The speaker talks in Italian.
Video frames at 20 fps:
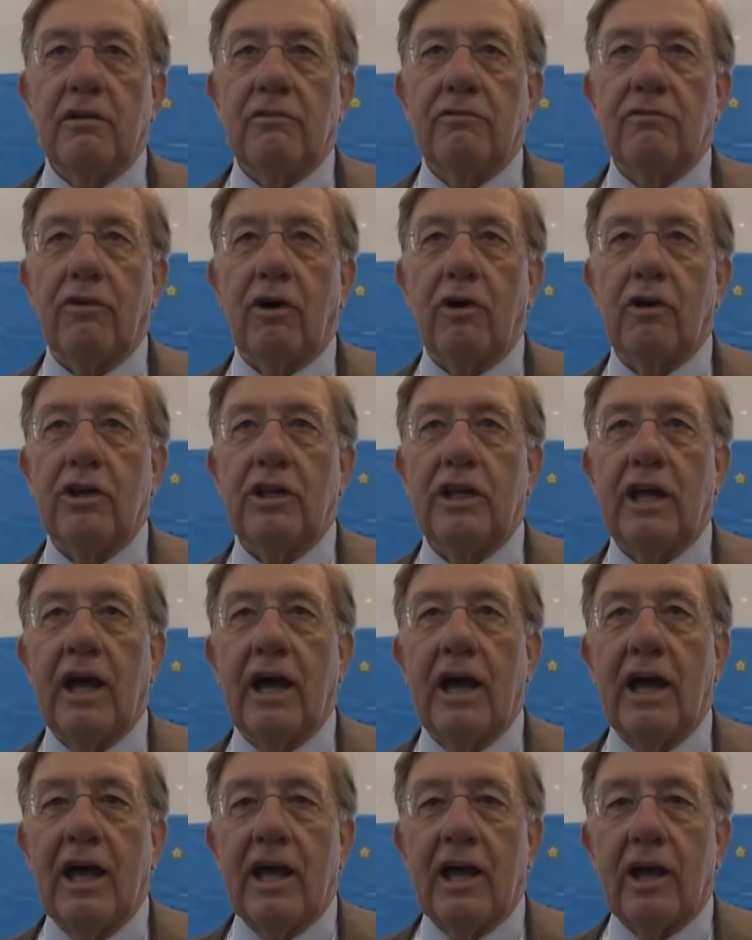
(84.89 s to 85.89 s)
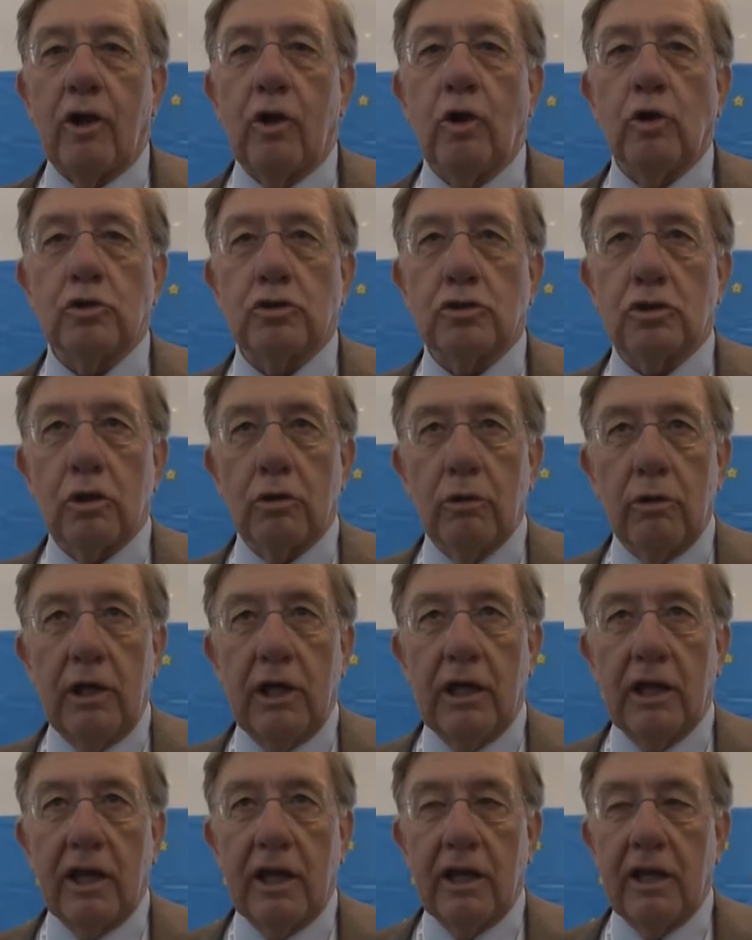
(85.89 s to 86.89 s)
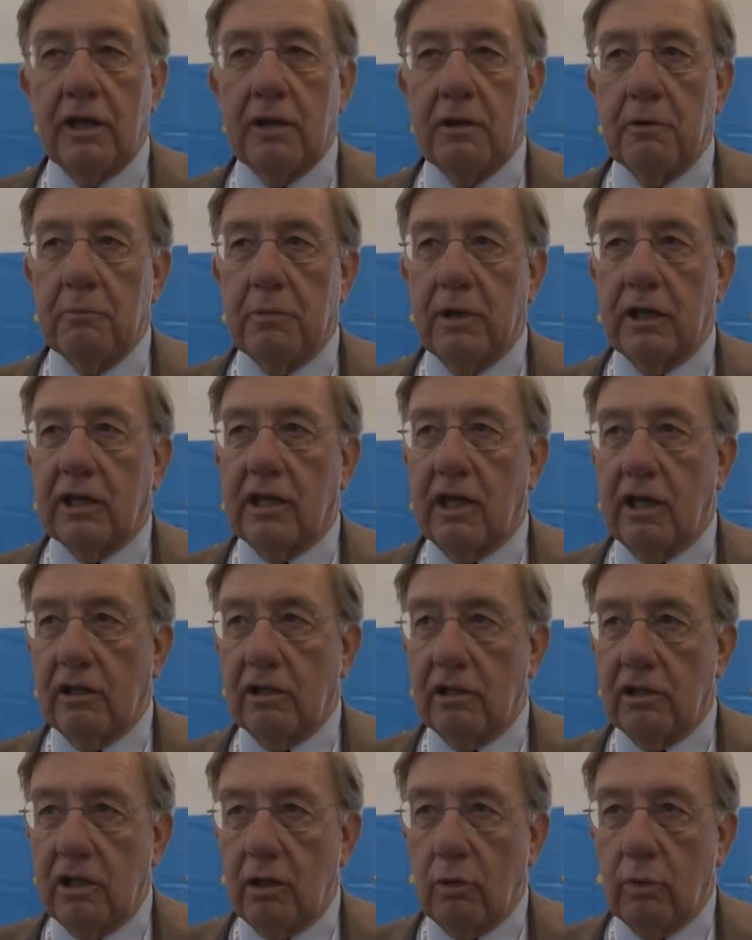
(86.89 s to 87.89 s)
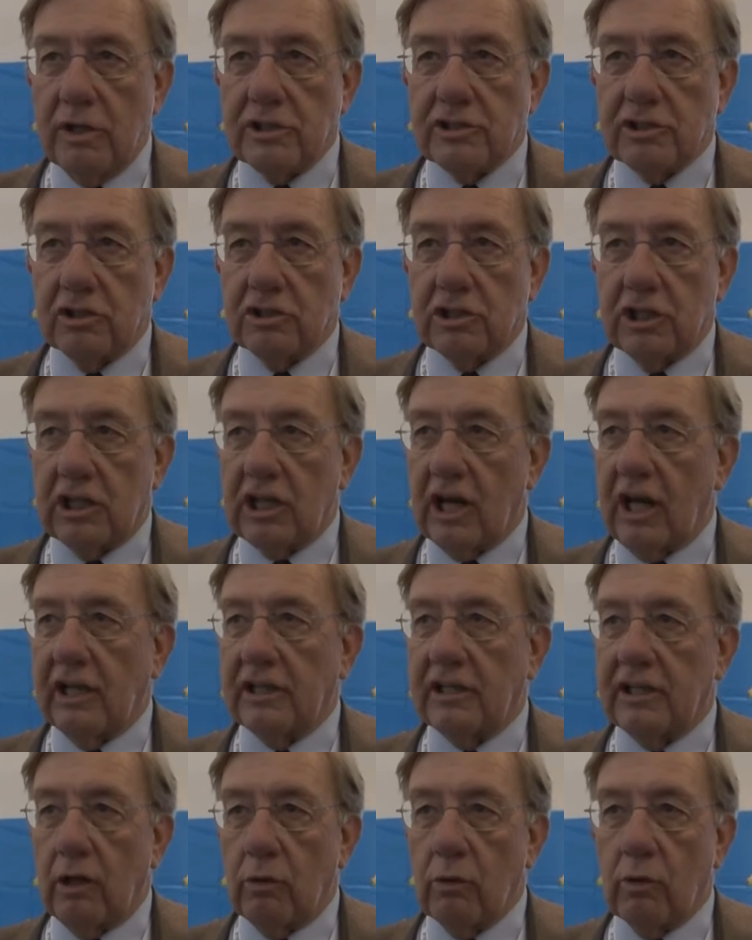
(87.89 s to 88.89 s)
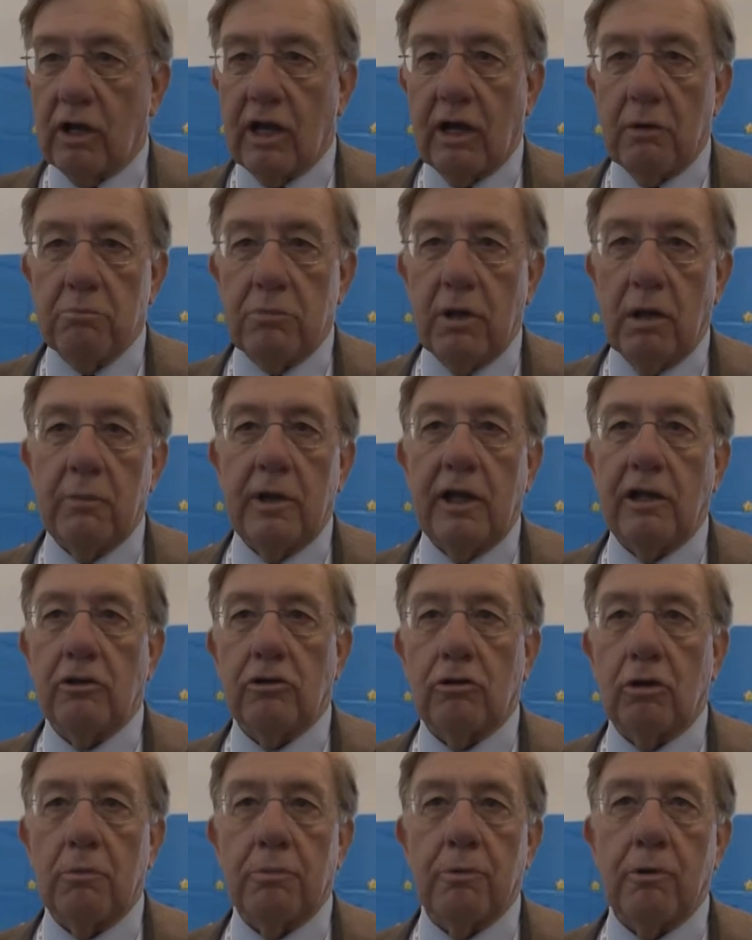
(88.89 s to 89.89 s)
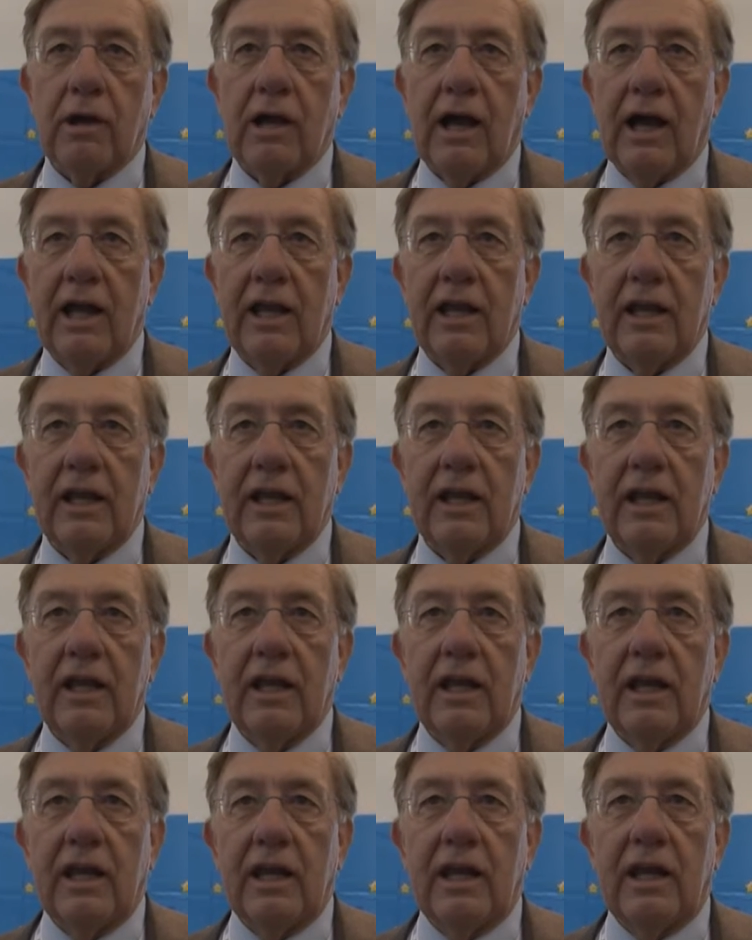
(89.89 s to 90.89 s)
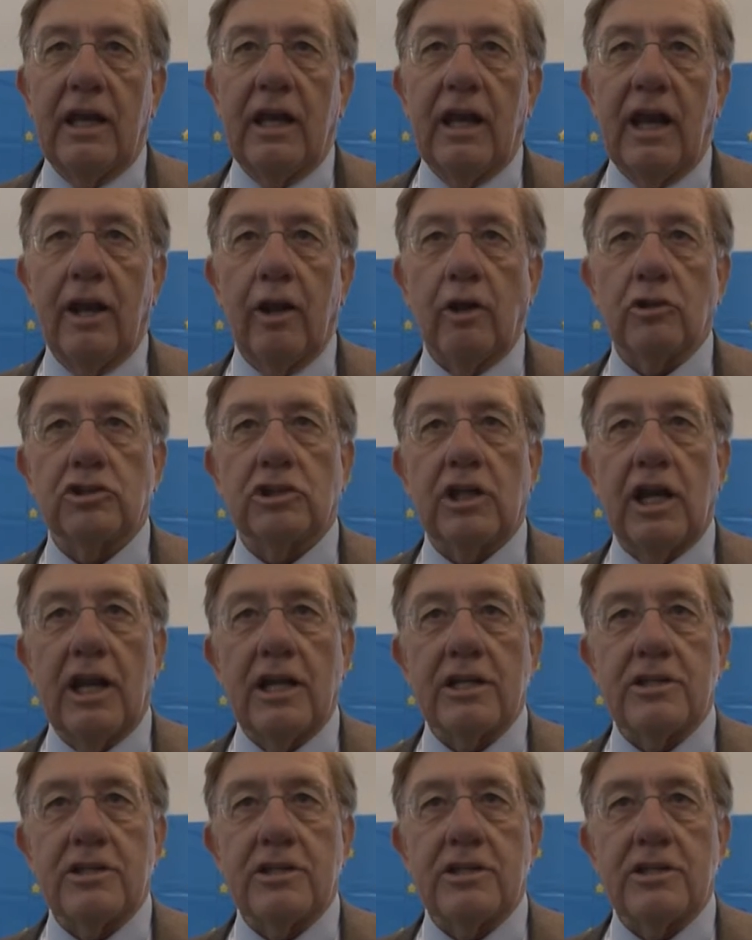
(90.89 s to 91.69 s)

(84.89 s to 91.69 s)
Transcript: voglia costruire perché di questo si tratta, un cambiamento epocale nella nostra